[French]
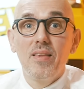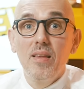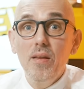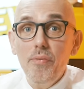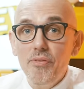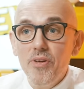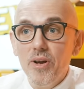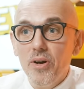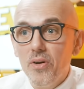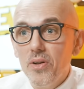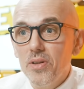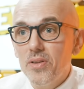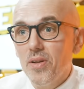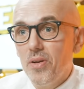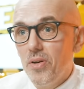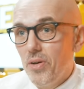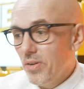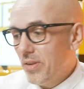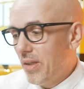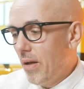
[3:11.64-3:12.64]
différente
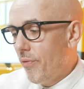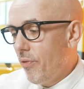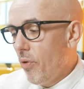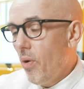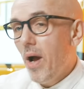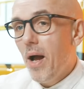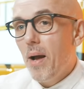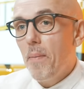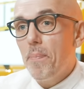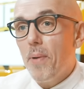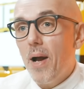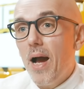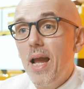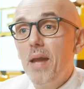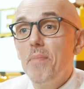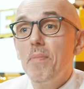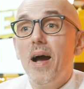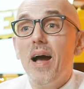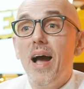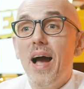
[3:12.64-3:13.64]
lorsqu'ils font un
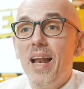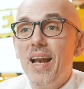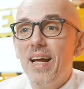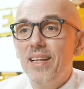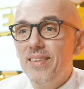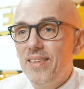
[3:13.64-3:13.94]
prime à la